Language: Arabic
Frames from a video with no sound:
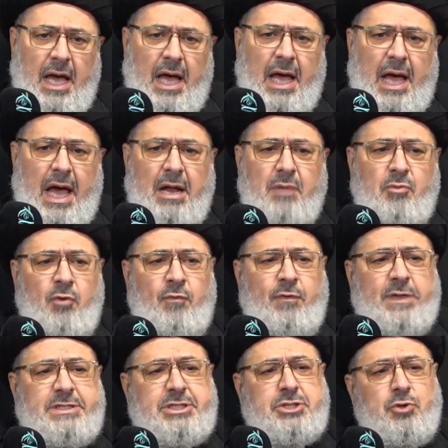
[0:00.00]

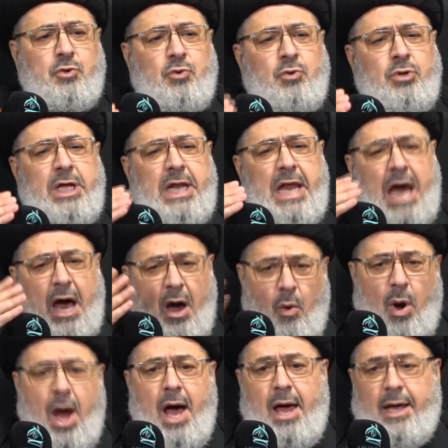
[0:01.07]
المفسرون
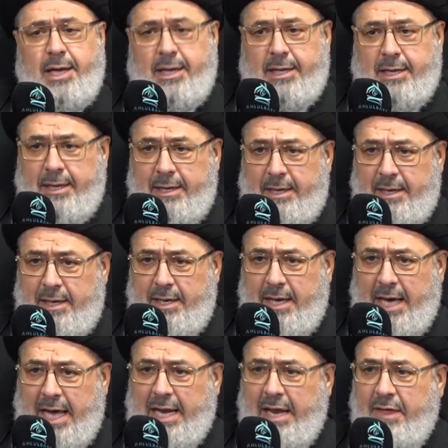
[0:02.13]
الاوائل
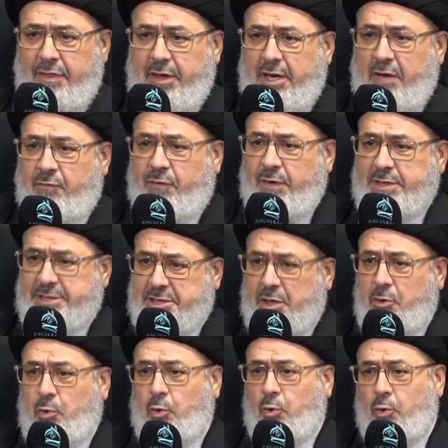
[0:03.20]
الذين
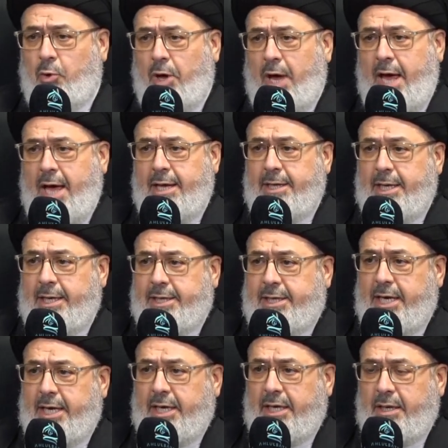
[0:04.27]
فسروا القران
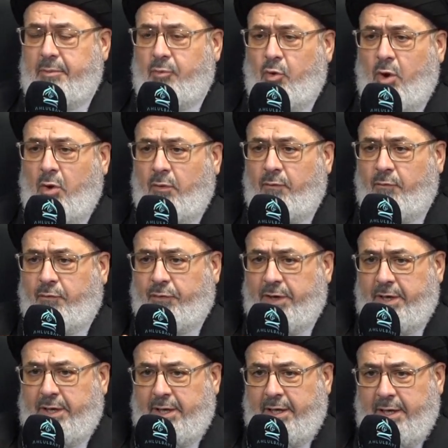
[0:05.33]
الكريم وهم
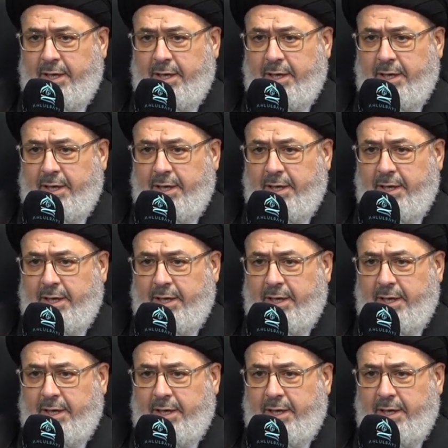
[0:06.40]
في